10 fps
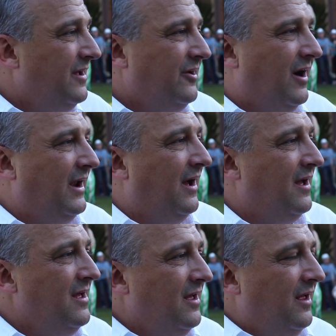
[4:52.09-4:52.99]
E
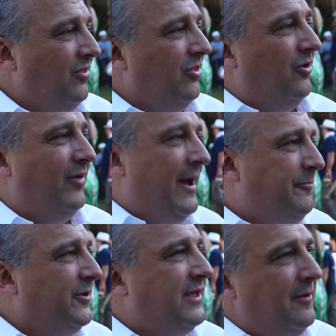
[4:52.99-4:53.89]
olha, não é
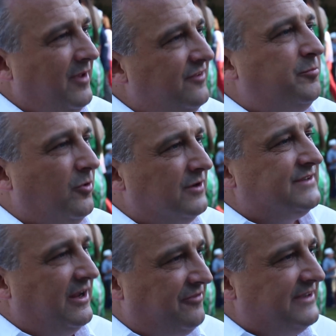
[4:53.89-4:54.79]
porque é minha
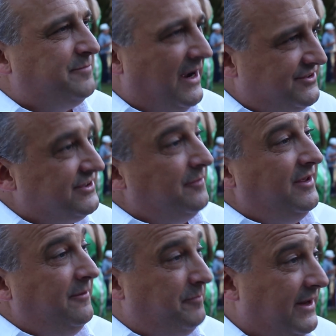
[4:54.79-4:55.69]
esposa, ela faz parte da
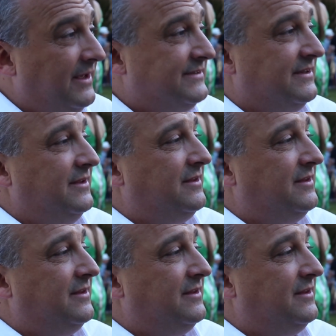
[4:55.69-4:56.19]
minha empresa.